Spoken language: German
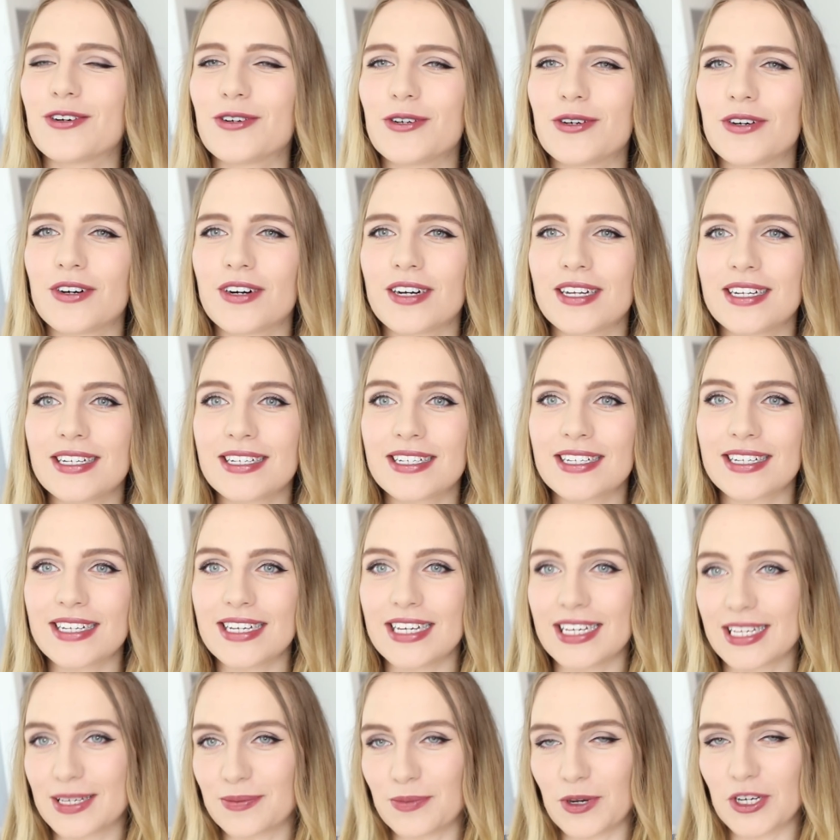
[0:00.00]
Und
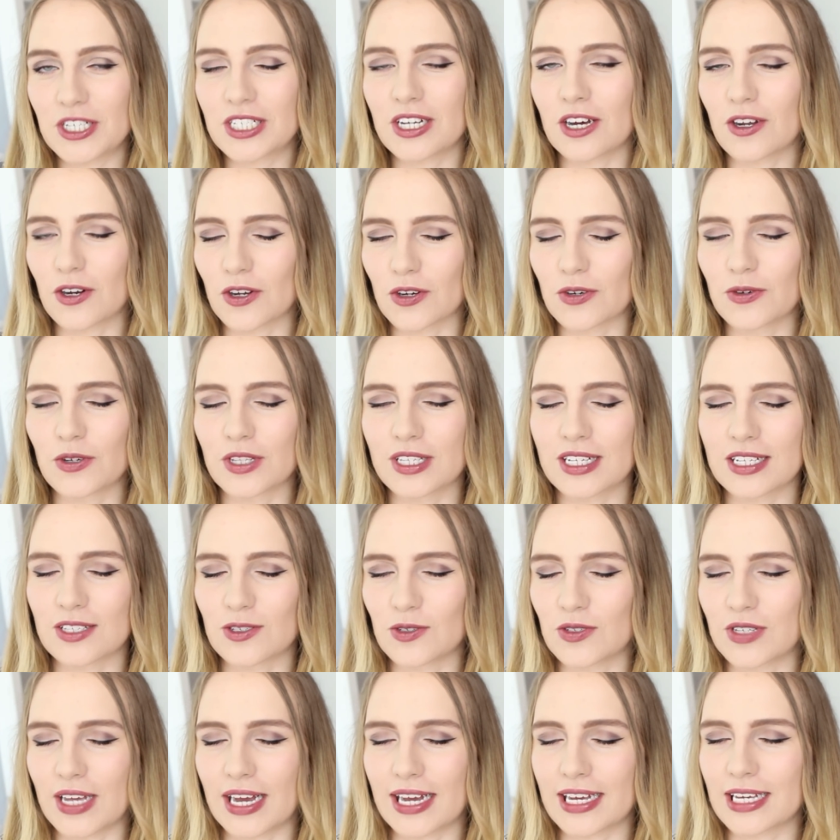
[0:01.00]
ich möchte auch noch kurz
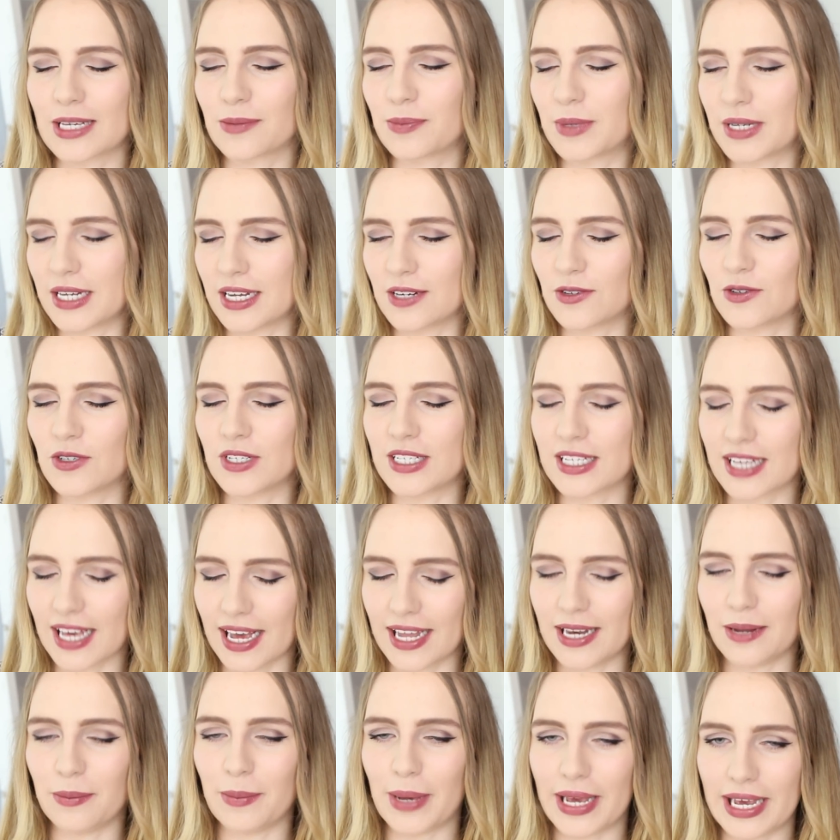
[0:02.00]
dazu sagen, ich bin natürlich
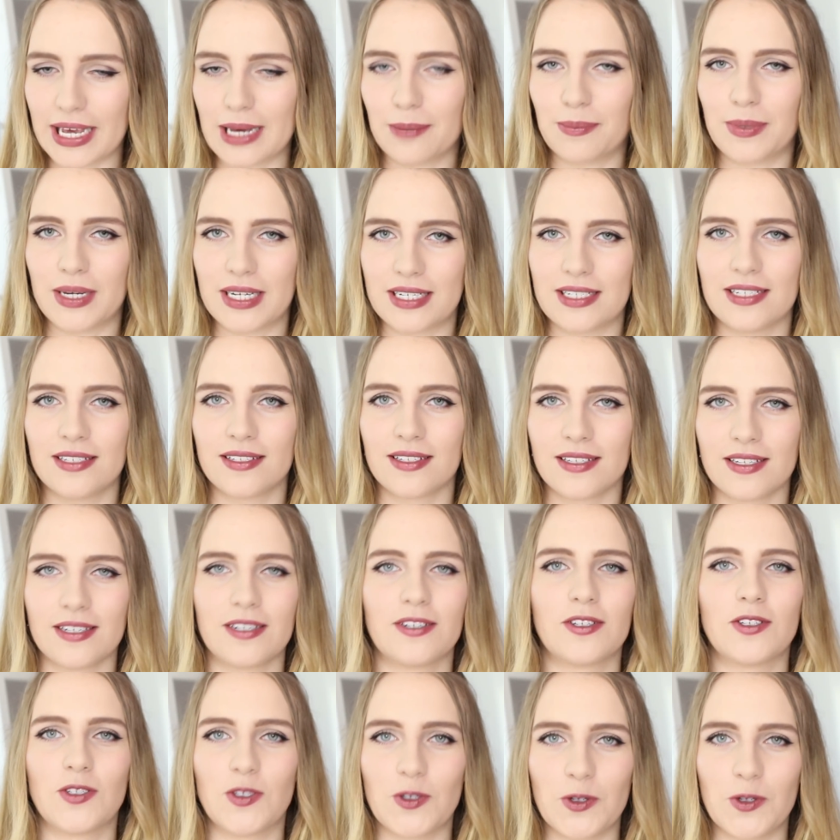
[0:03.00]
keine Make-up-Artistin.